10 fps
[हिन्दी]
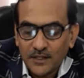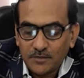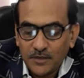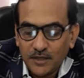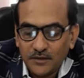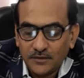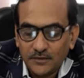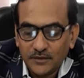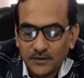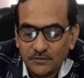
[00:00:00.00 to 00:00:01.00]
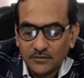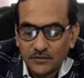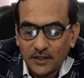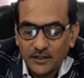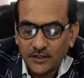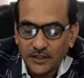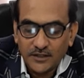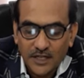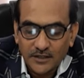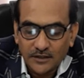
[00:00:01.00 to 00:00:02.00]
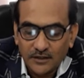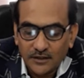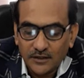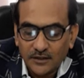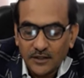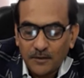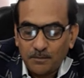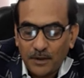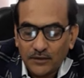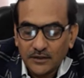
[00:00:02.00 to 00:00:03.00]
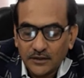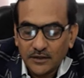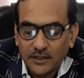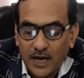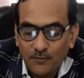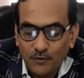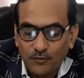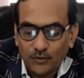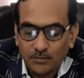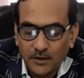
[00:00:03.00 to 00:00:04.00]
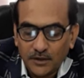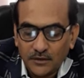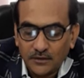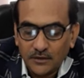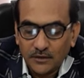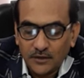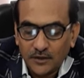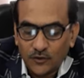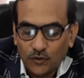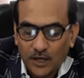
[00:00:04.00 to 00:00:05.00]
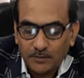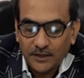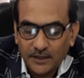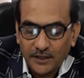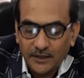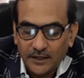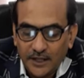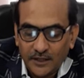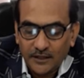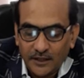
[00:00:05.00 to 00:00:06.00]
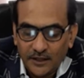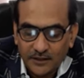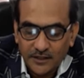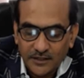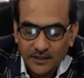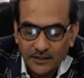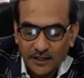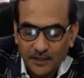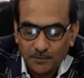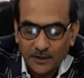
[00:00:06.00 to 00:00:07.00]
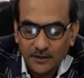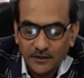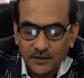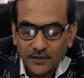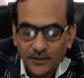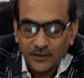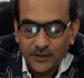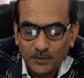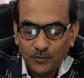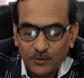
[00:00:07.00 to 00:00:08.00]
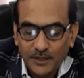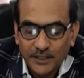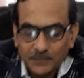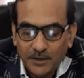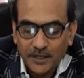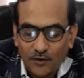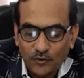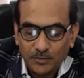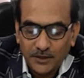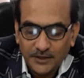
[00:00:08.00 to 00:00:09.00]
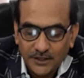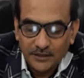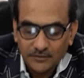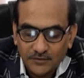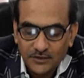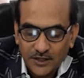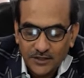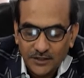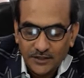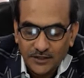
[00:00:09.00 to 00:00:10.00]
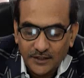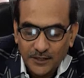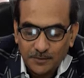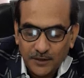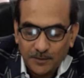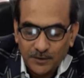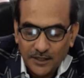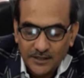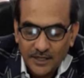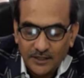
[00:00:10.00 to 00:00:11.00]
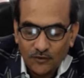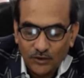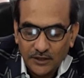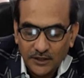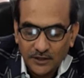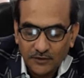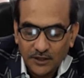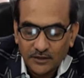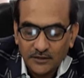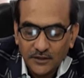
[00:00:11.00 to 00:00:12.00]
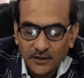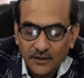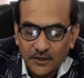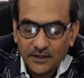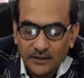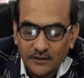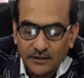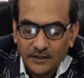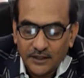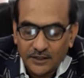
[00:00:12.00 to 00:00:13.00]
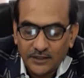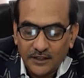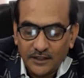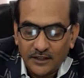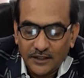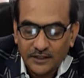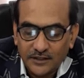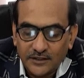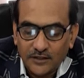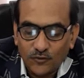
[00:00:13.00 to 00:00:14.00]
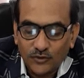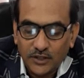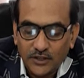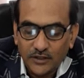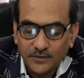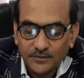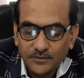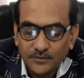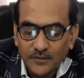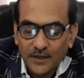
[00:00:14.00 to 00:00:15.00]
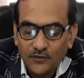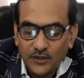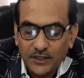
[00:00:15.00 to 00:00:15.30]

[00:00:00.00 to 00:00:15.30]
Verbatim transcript: इसमें कैंडिडेट जा सकते हैं पवन ग्रामोफोन में रिक्वायरमेंट है इलेक्ट्रीशियन की हेल्पर की डीप न्यूमेटिक्स में अकाउंट मैनेजर जीएसटी टीडीएस पीएफ ईएसआई ऑल लीगल वर्क इलेक्ट्रिकल इलेक्ट्रीशियन इनको चाहिए वी